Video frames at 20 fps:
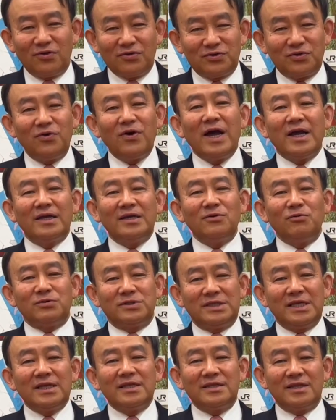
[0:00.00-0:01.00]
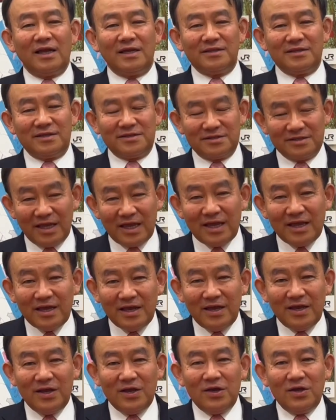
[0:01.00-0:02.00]
そうはっきりおっしゃったんです
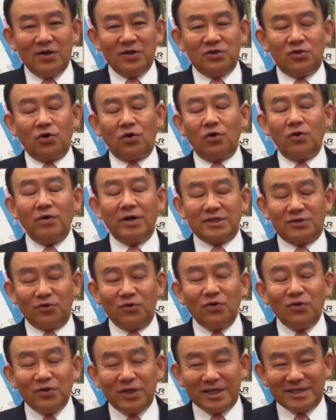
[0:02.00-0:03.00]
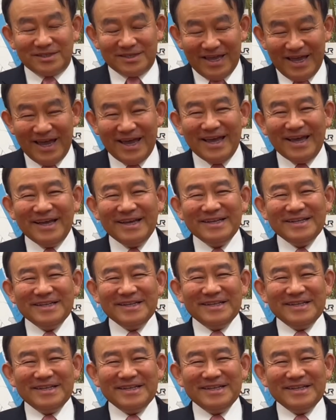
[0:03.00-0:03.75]
ね。ところがその後ですね、